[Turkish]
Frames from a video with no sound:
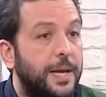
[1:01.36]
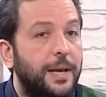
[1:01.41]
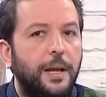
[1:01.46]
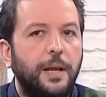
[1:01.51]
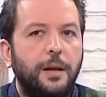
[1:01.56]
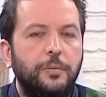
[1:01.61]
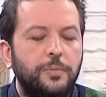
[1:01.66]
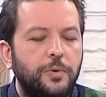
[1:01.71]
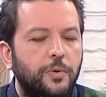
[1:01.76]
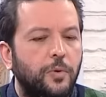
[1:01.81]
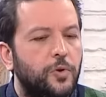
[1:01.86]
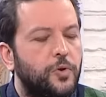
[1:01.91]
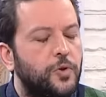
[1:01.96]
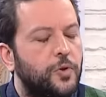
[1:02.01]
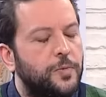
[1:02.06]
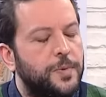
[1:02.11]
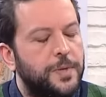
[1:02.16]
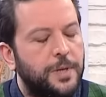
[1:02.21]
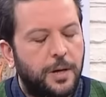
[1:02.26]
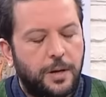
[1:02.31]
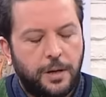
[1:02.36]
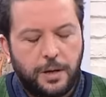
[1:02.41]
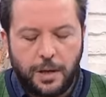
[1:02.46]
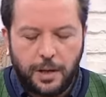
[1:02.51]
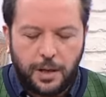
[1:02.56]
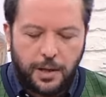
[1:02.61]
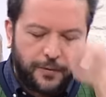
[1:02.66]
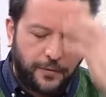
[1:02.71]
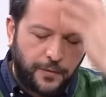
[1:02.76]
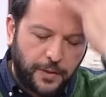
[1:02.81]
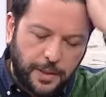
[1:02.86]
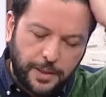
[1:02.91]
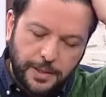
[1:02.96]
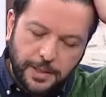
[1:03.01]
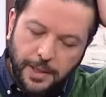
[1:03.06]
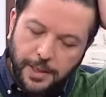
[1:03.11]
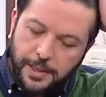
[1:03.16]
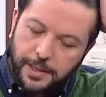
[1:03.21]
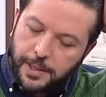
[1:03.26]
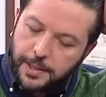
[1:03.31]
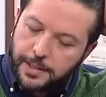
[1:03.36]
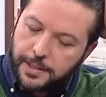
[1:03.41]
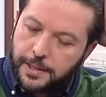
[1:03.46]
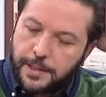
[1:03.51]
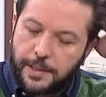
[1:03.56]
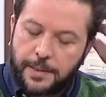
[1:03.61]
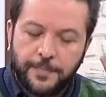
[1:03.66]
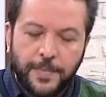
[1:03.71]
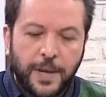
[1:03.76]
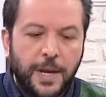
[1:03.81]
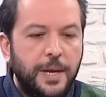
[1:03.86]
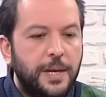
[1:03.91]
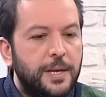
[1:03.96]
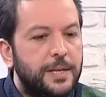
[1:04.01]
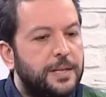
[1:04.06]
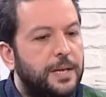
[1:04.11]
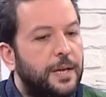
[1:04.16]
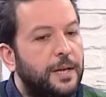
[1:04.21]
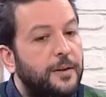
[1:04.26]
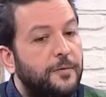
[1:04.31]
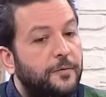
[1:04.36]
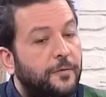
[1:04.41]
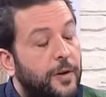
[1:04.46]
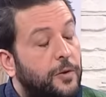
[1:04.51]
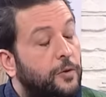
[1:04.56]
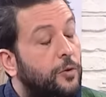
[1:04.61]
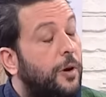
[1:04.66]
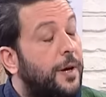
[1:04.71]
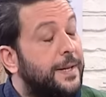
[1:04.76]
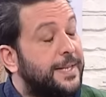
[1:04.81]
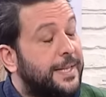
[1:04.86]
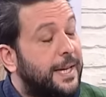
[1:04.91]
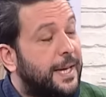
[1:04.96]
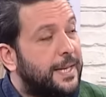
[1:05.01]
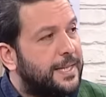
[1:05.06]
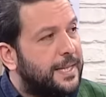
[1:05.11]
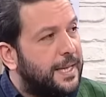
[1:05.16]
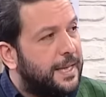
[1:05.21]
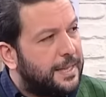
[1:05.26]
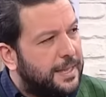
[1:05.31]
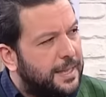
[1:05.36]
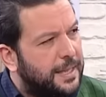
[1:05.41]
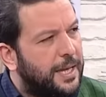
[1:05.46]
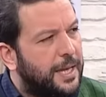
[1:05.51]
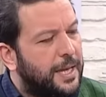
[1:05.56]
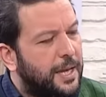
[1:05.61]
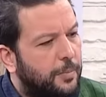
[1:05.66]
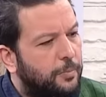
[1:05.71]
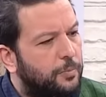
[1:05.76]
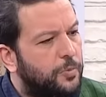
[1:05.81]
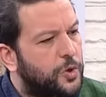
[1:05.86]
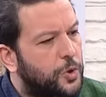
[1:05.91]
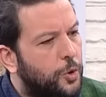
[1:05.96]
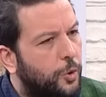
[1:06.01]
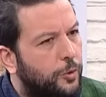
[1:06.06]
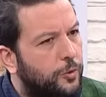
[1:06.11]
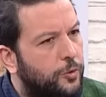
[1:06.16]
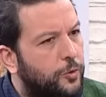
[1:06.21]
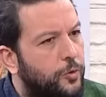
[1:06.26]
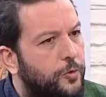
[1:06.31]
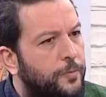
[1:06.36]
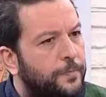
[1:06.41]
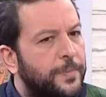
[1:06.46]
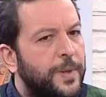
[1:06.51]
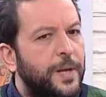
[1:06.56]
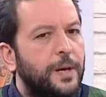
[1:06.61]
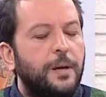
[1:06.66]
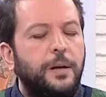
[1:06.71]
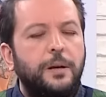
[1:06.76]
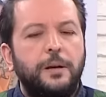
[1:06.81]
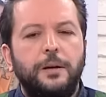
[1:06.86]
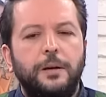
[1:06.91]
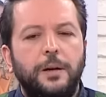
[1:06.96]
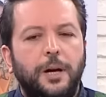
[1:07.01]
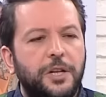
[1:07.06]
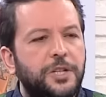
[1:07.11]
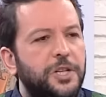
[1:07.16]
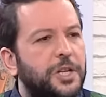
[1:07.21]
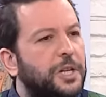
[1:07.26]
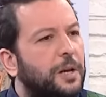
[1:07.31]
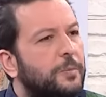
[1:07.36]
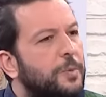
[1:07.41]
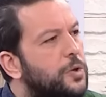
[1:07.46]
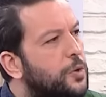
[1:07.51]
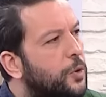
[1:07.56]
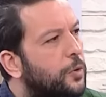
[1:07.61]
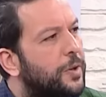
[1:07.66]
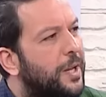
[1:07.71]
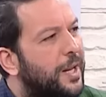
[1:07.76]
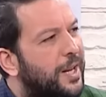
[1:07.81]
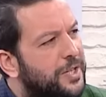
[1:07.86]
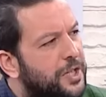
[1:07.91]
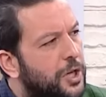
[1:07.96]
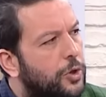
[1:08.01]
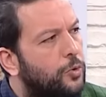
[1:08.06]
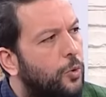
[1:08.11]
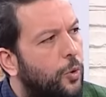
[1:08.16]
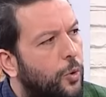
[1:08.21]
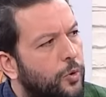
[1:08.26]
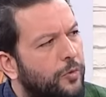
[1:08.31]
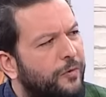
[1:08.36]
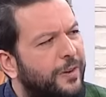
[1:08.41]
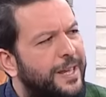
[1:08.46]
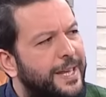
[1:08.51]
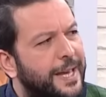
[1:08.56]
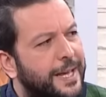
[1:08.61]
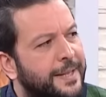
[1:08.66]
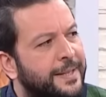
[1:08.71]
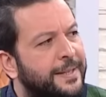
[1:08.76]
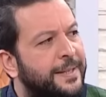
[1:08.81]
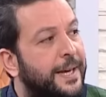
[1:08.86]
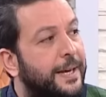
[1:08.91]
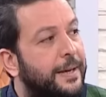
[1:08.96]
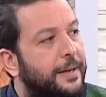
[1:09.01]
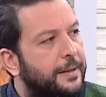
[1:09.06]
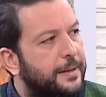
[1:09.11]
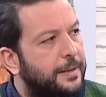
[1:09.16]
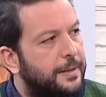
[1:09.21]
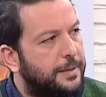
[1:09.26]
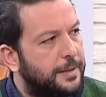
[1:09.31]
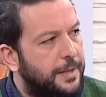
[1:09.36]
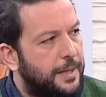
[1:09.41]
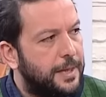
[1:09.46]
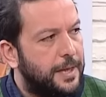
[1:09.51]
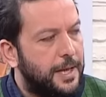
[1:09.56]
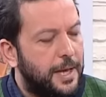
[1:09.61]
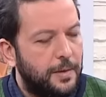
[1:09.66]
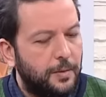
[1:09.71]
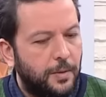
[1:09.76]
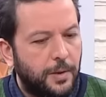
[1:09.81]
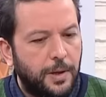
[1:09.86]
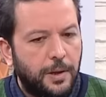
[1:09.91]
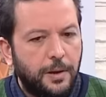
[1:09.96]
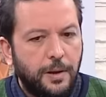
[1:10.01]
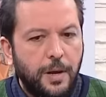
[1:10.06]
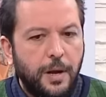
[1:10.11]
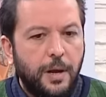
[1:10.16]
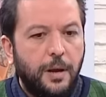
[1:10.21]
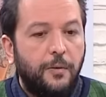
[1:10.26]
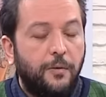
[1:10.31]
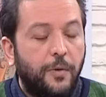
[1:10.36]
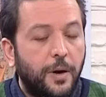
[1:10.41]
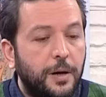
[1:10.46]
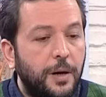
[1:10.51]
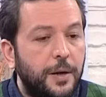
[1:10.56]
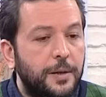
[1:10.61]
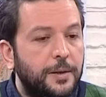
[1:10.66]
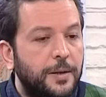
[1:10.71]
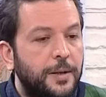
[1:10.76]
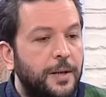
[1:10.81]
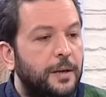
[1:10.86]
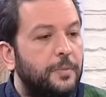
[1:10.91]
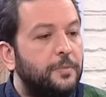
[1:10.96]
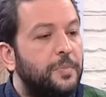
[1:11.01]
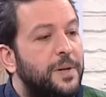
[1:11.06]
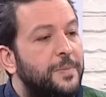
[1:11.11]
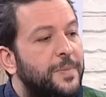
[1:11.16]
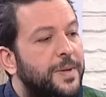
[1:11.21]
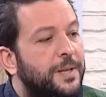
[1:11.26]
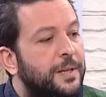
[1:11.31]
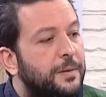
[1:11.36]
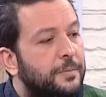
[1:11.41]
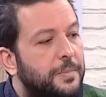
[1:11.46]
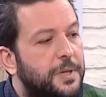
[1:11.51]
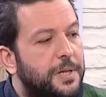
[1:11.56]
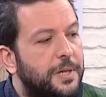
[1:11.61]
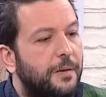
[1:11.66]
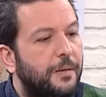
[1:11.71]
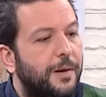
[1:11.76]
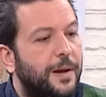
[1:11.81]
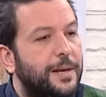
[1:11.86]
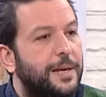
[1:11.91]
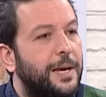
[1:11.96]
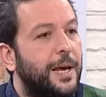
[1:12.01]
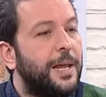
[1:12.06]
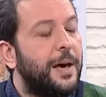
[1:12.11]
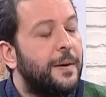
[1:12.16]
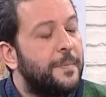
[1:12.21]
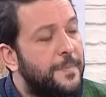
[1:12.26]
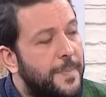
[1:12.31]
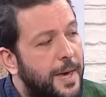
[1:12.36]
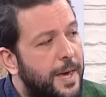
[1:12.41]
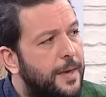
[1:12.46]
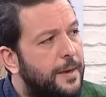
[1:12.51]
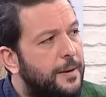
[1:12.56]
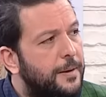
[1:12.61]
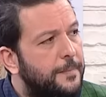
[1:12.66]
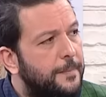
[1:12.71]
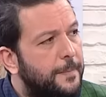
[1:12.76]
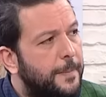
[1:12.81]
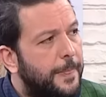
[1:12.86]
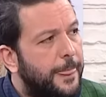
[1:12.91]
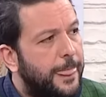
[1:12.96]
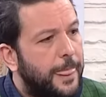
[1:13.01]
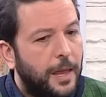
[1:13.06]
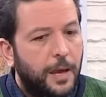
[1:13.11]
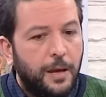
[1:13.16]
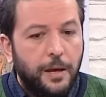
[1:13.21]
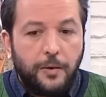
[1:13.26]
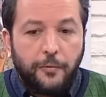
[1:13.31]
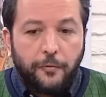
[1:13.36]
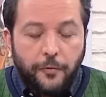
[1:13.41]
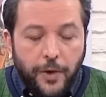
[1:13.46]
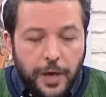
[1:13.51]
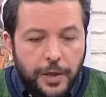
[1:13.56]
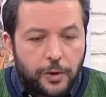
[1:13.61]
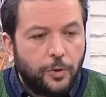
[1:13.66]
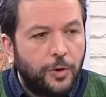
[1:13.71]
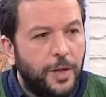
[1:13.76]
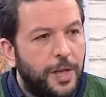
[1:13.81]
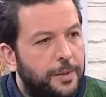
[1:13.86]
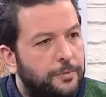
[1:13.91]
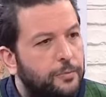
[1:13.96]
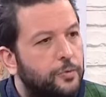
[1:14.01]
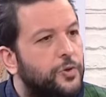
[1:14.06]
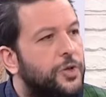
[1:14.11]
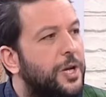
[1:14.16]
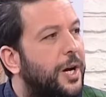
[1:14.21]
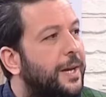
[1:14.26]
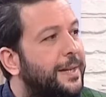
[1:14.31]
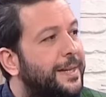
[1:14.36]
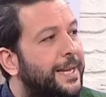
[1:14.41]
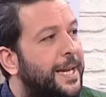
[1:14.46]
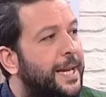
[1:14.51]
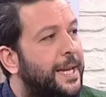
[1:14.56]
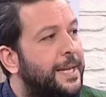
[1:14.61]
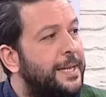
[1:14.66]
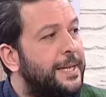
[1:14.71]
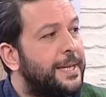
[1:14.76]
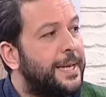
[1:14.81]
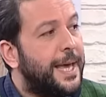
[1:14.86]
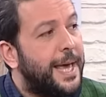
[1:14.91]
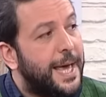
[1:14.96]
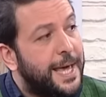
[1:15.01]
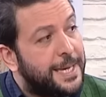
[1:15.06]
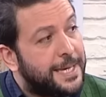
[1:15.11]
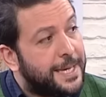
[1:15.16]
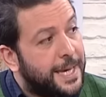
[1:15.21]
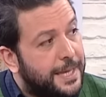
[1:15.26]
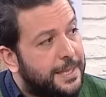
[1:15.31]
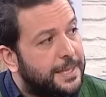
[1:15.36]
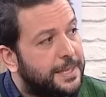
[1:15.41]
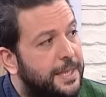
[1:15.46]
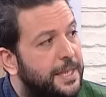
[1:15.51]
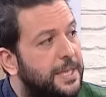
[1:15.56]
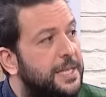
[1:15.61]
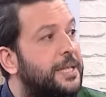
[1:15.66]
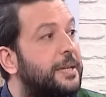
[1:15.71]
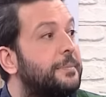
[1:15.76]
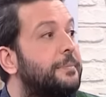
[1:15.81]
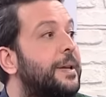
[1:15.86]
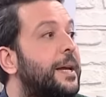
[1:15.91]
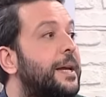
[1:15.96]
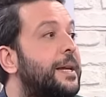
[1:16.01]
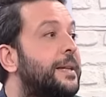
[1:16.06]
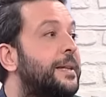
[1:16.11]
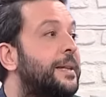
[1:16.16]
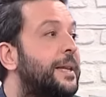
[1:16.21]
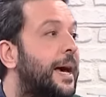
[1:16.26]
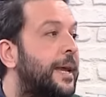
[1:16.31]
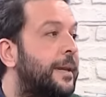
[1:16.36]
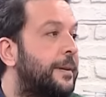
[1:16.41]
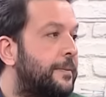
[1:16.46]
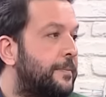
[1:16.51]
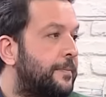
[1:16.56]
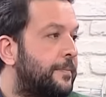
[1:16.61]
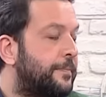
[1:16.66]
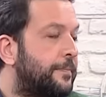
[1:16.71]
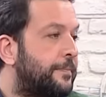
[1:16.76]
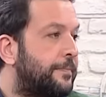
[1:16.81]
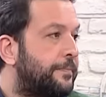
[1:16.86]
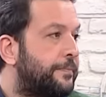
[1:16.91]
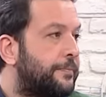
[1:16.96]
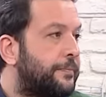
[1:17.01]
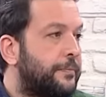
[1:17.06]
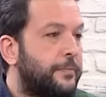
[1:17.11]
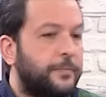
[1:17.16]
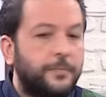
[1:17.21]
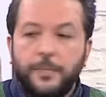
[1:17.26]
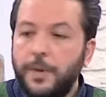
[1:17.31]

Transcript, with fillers: Bize gelen bir dostumuz Ankara'dan falan ya Nihat dedi senin FETÖ hassasiyetiyle yapmış olduğun e, açıklama son derece doğru ve yerinde dediler bana. Fakat bilmediğim bir şey var Kenan Bey evet. FETÖ ile mücadelenin en etkin isimlerinden. Evet yargıda.